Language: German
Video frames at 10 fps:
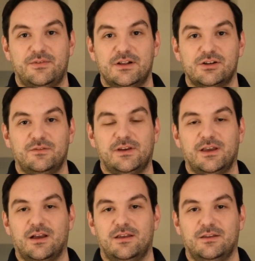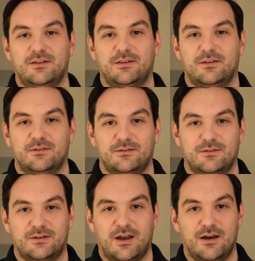viel schwieriger ist,
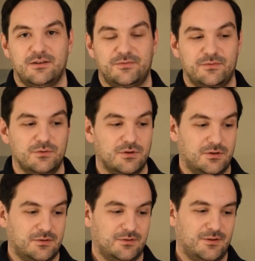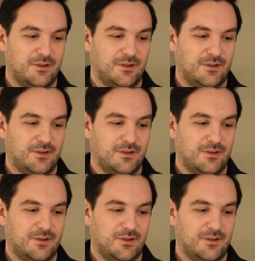gerade für